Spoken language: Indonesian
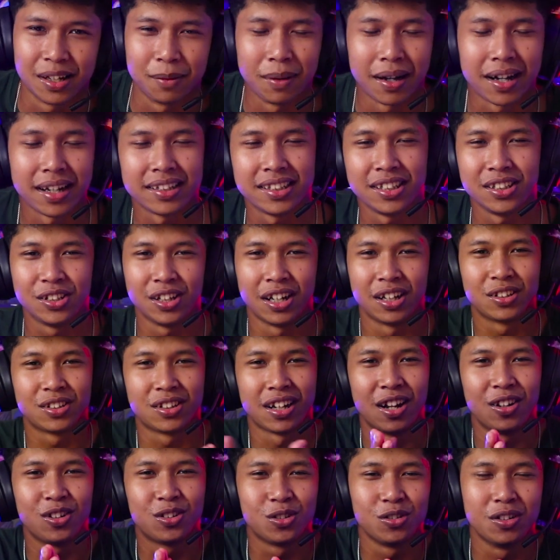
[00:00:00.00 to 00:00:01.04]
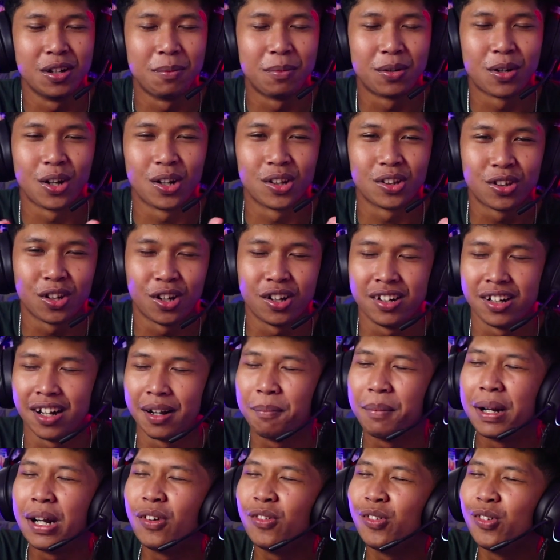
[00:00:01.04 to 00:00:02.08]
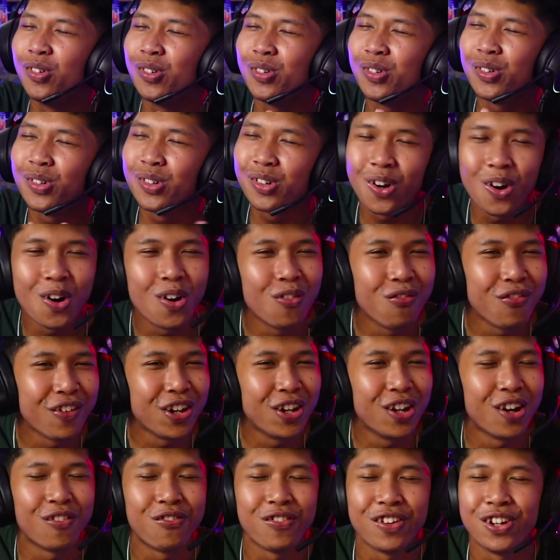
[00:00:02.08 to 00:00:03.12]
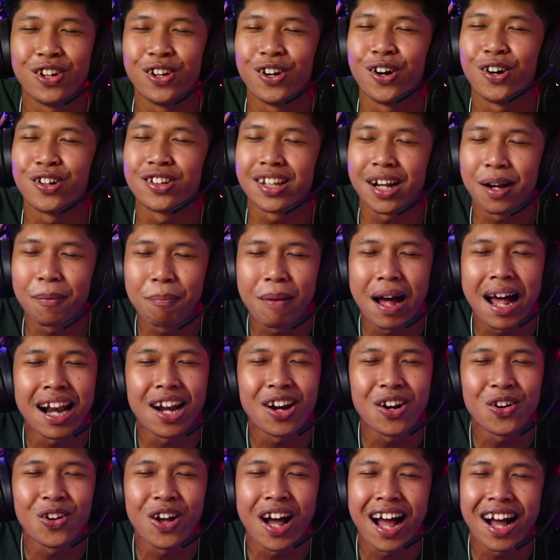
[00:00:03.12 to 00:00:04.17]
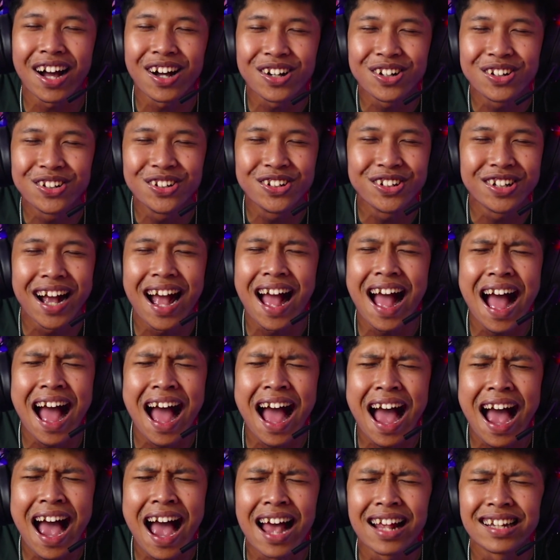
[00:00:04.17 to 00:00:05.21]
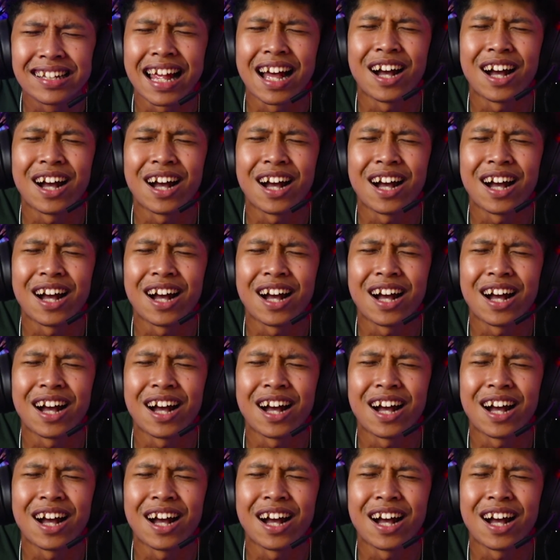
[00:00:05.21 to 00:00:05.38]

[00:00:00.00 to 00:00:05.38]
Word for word: Terima kasih yang selalu sudah menonton dan menunggu video-video terbaru aku guys.